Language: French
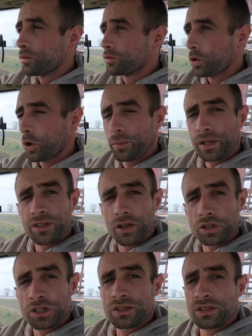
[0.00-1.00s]
vous remettez
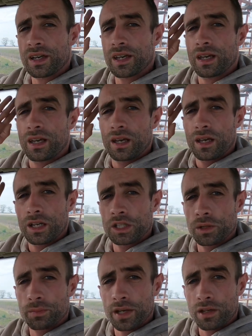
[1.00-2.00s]
enregistré et le
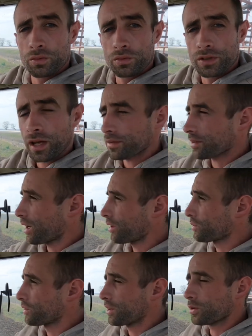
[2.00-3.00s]
GPS vous tracera
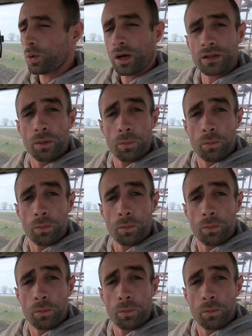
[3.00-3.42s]
une ligne droite